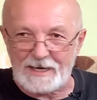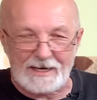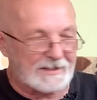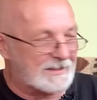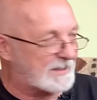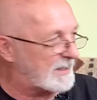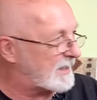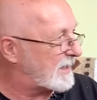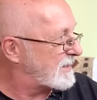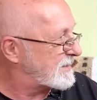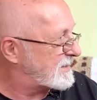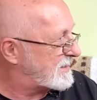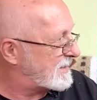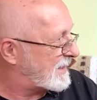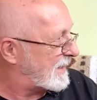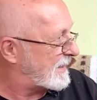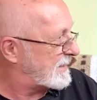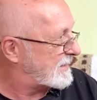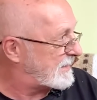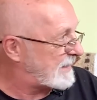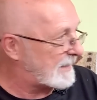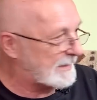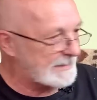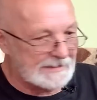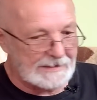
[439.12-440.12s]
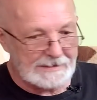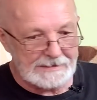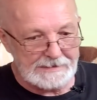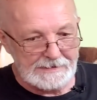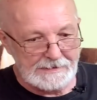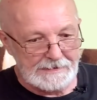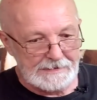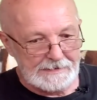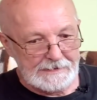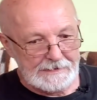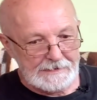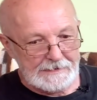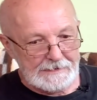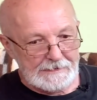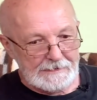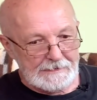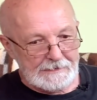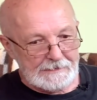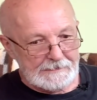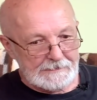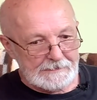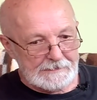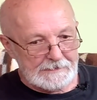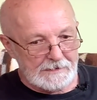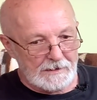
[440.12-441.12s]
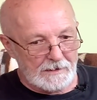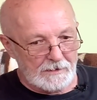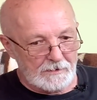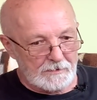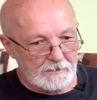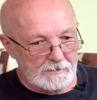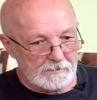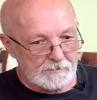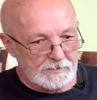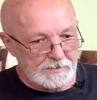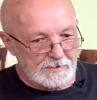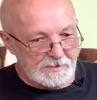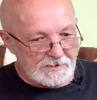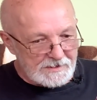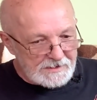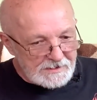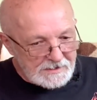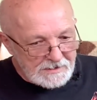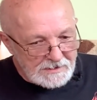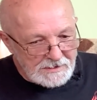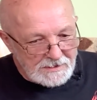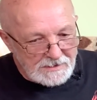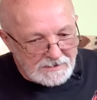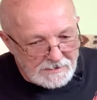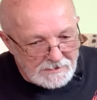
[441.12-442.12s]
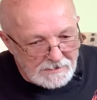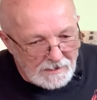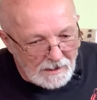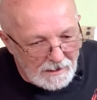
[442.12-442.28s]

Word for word: kreska i tak dalej. No, ty,